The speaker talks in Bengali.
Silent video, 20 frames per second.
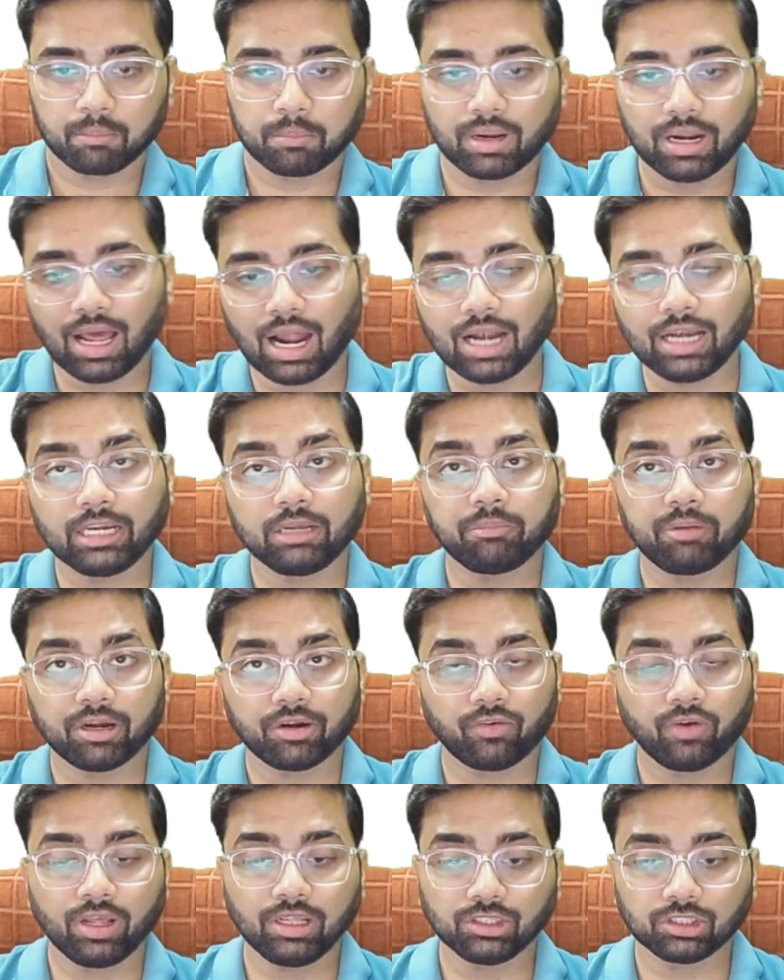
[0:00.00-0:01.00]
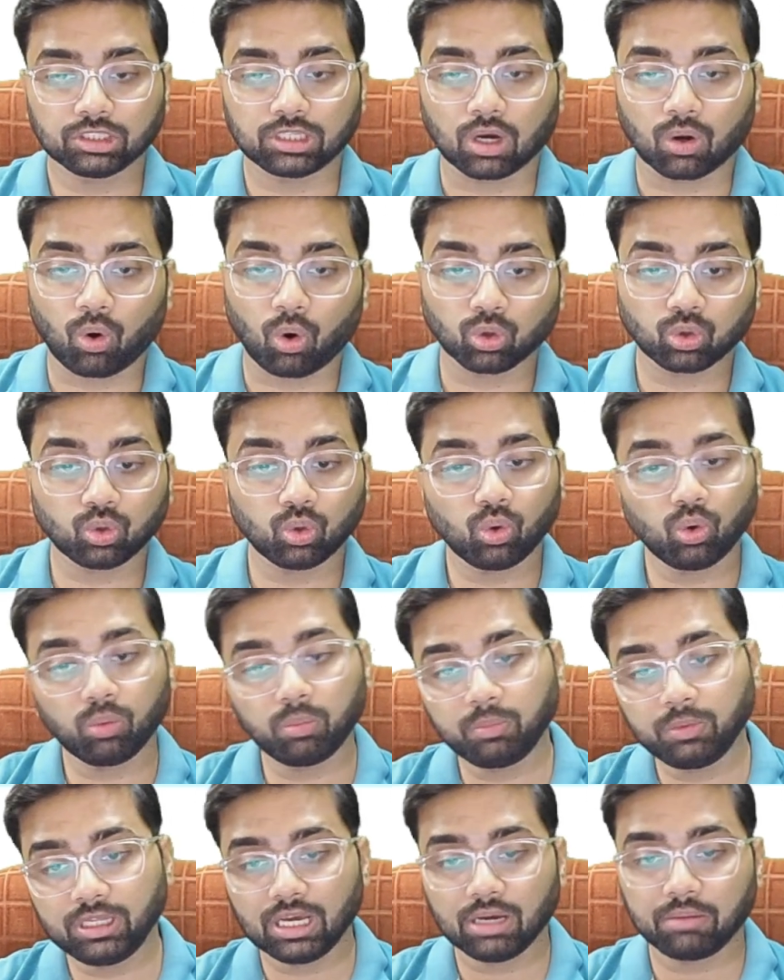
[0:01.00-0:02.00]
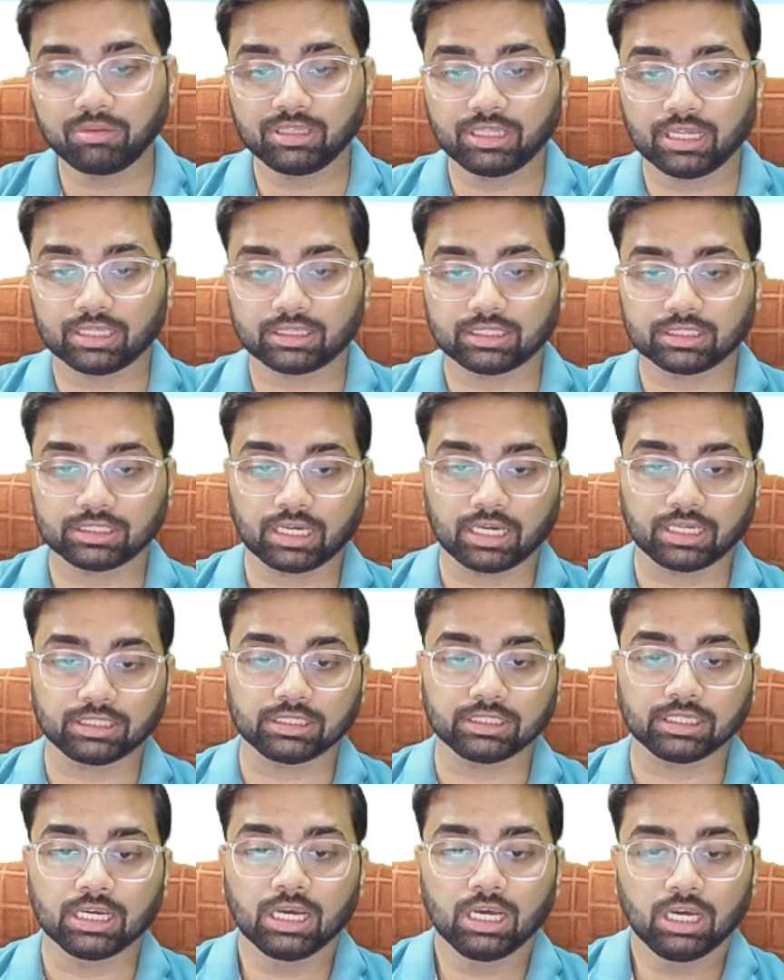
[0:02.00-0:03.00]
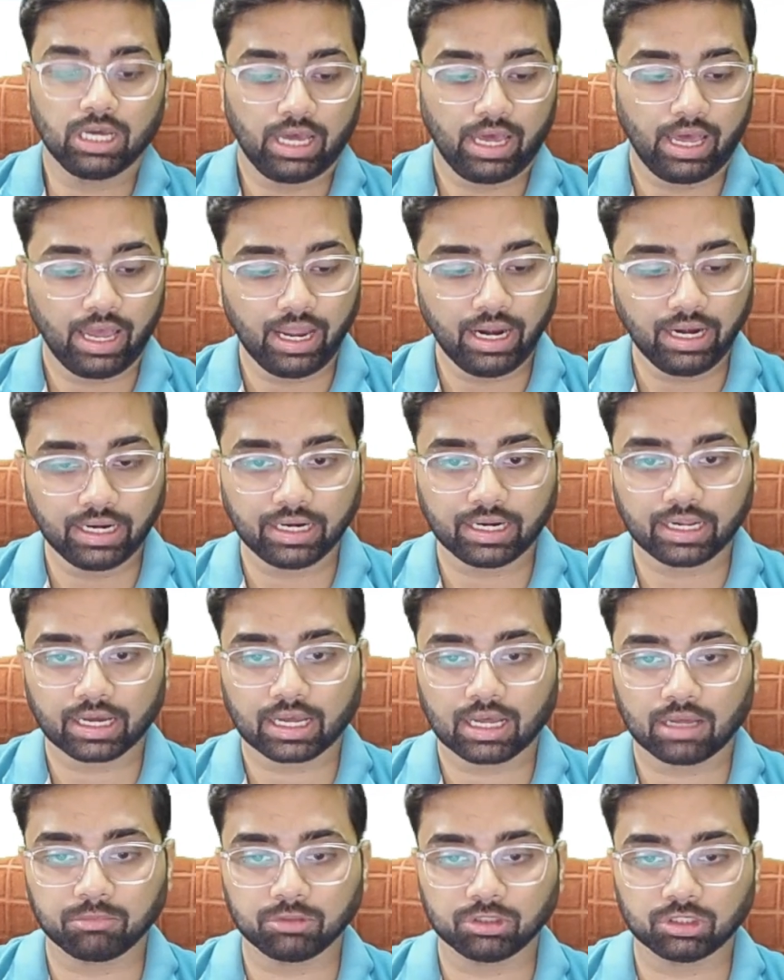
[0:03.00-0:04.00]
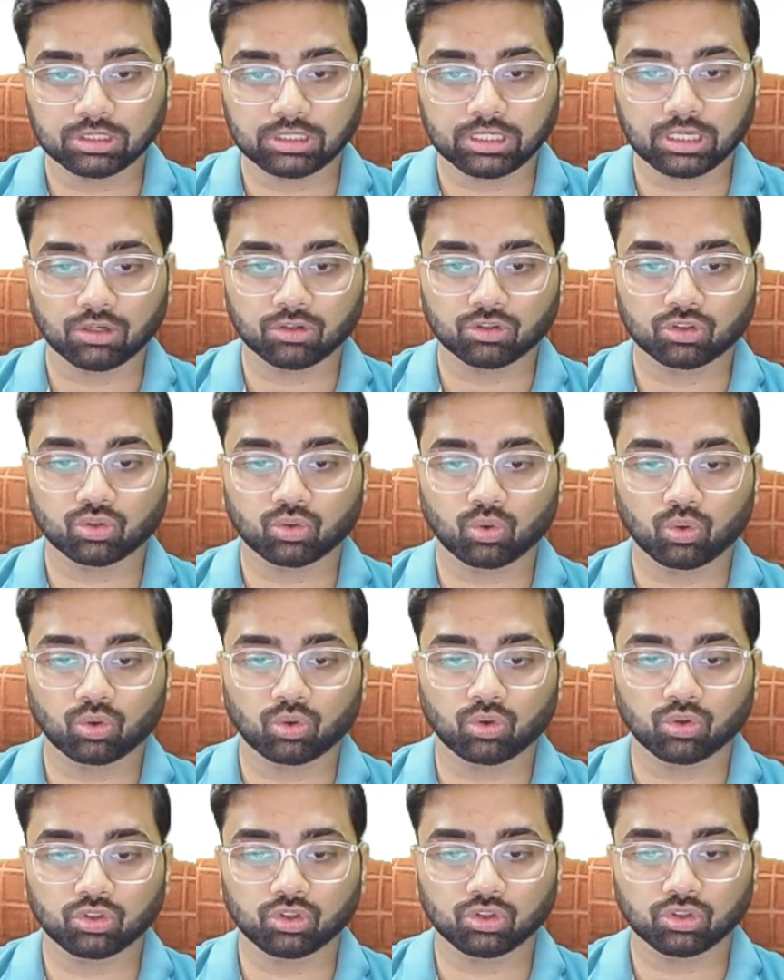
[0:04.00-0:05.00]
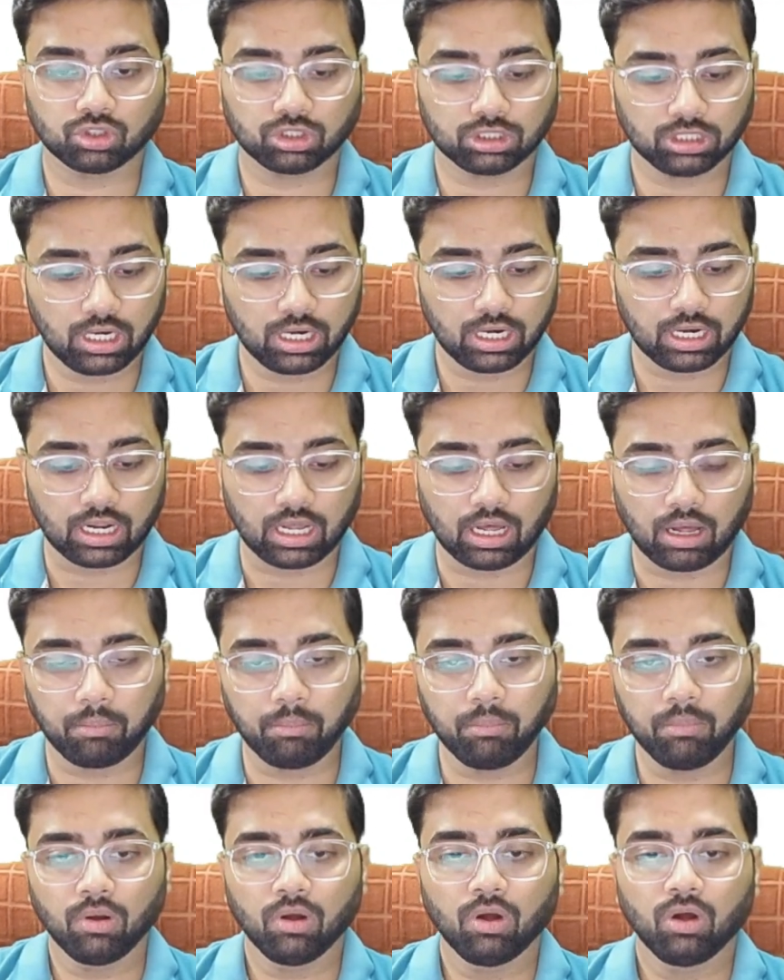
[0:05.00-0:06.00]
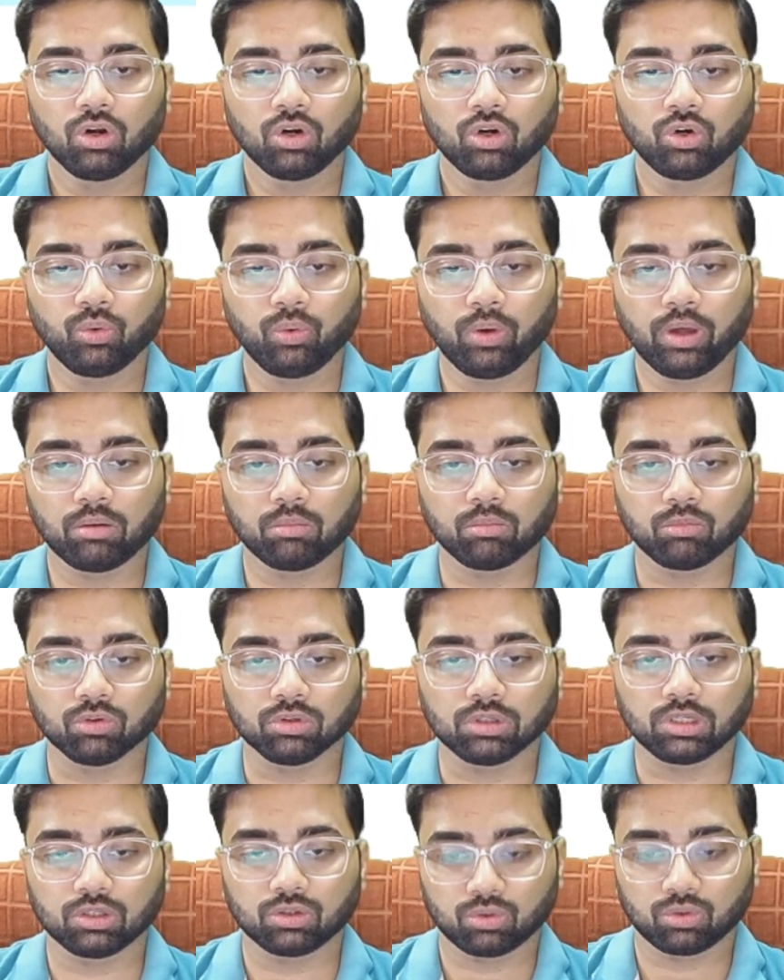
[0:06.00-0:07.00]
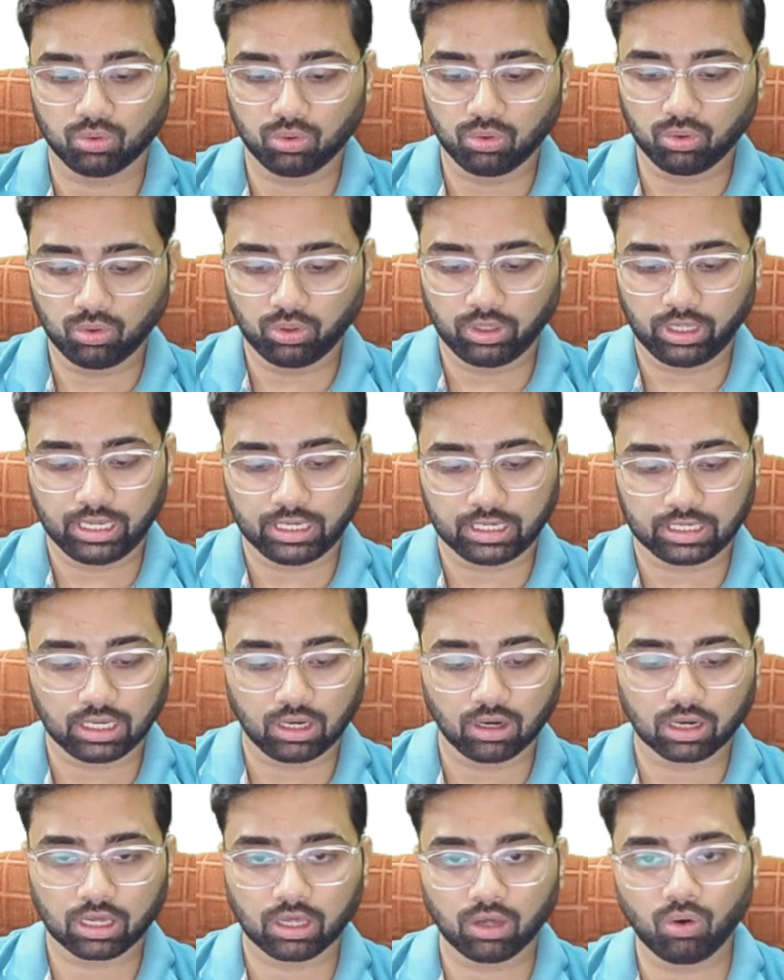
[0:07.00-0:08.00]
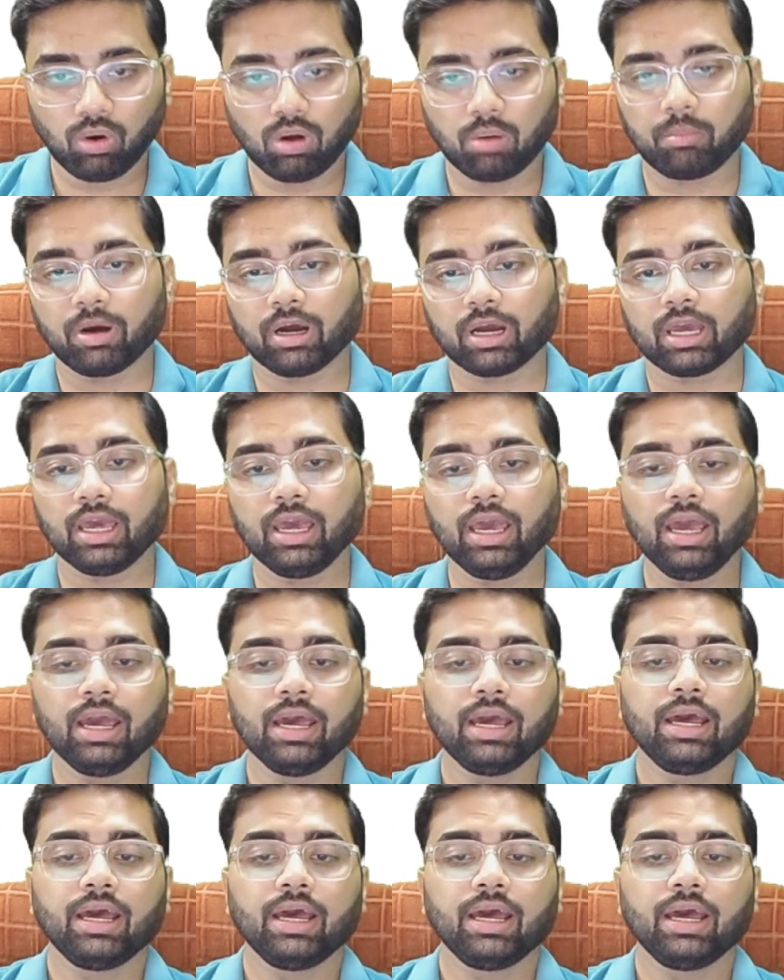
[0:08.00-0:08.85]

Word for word: মানে আলটিমেট রেঞ্জটা কত অবধি আমি দেখতে চাইছি অ্যান্ড এটাকে আমি স্টোর করছি হচ্ছে নাম টু এর মধ্যে তো এটাকেও আমাকে